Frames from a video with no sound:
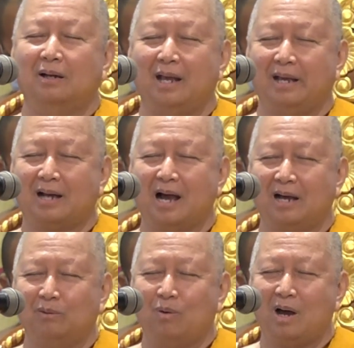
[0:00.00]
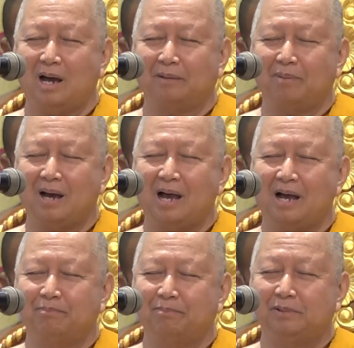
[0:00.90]
ในการวาดภา
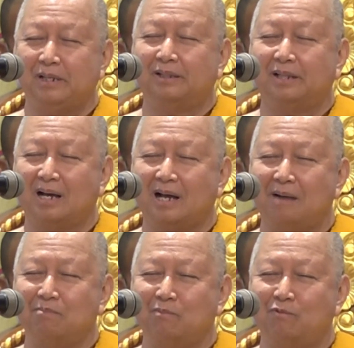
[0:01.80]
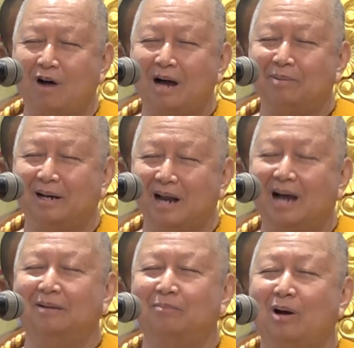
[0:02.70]
พจิตรกรรมฝาผ
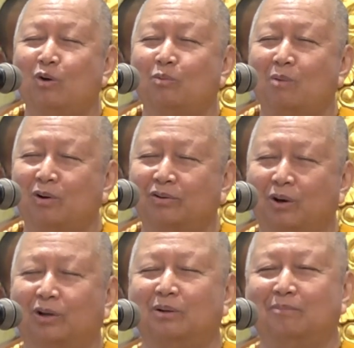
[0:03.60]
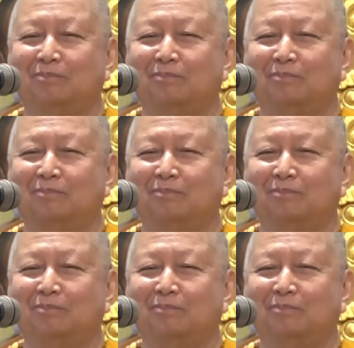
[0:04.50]
นังพระอุโบสถ